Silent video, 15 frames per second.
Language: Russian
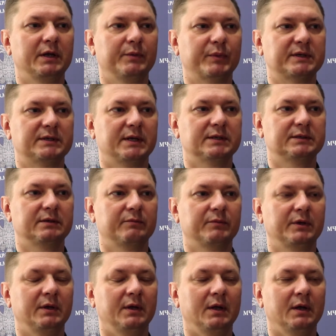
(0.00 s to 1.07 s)
и их
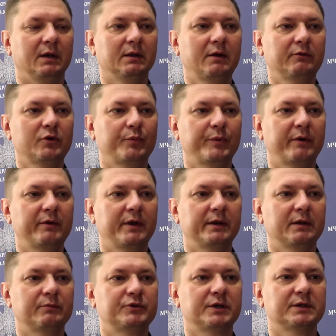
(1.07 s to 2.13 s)
последствиями. Главное
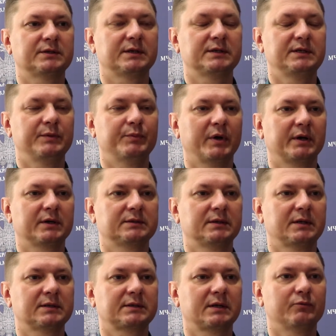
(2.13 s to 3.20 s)
управление МЧС России по
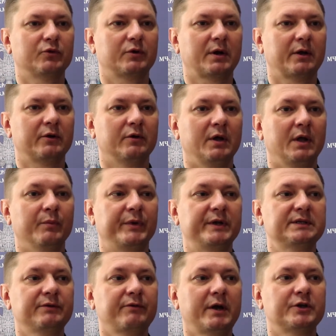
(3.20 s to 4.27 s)
Краснодарскому краю
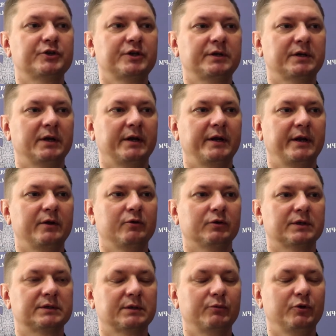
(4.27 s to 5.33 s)
призывает жителей
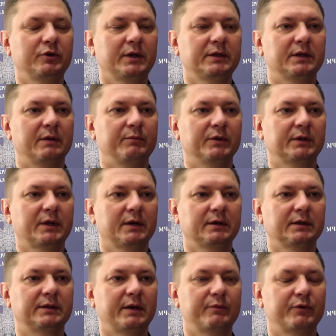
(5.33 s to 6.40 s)
региона соблюдать
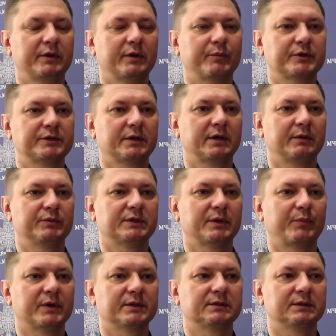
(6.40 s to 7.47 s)
элементарные требования пожарной
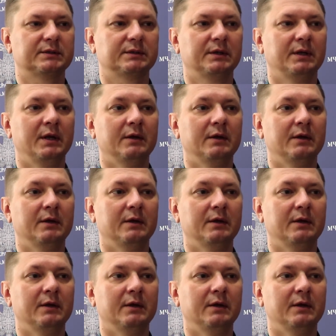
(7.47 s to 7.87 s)
безопасности.